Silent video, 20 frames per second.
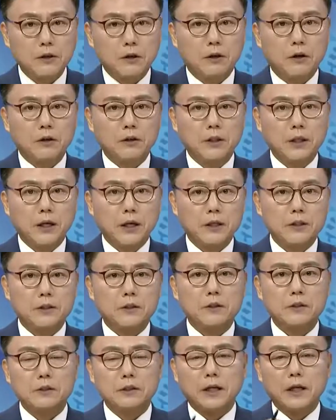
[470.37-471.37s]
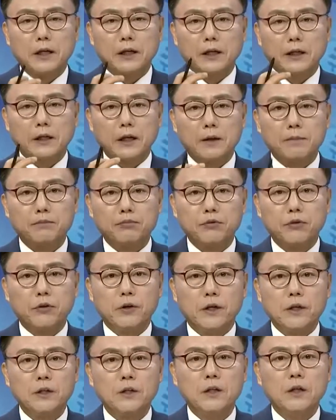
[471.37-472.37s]
거대 정당에게
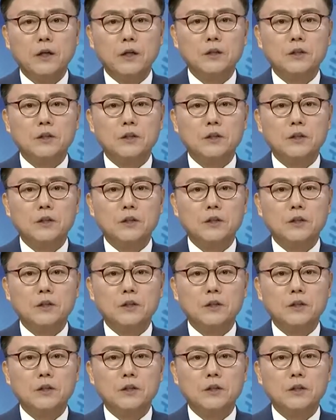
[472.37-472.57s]
부여하는